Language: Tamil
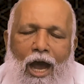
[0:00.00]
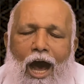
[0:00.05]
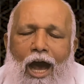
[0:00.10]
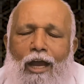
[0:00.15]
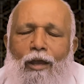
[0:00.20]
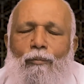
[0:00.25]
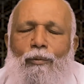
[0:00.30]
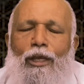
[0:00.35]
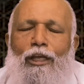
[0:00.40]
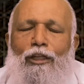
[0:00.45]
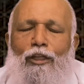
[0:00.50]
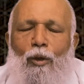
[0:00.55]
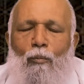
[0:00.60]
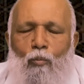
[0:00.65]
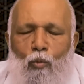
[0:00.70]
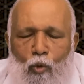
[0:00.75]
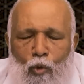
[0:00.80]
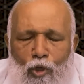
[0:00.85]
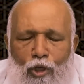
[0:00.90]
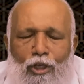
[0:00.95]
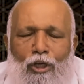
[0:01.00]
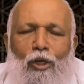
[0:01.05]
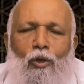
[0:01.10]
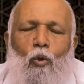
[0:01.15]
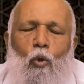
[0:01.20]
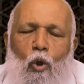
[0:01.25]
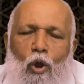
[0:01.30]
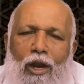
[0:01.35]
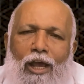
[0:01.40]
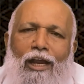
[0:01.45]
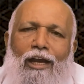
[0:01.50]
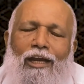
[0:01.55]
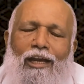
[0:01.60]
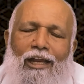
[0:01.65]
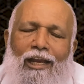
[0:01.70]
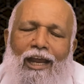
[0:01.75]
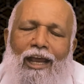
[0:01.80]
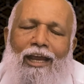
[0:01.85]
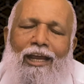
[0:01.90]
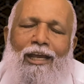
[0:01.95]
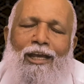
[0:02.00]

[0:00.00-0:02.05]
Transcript: ஆகவே இந்த மூன்று கோணங்களிலே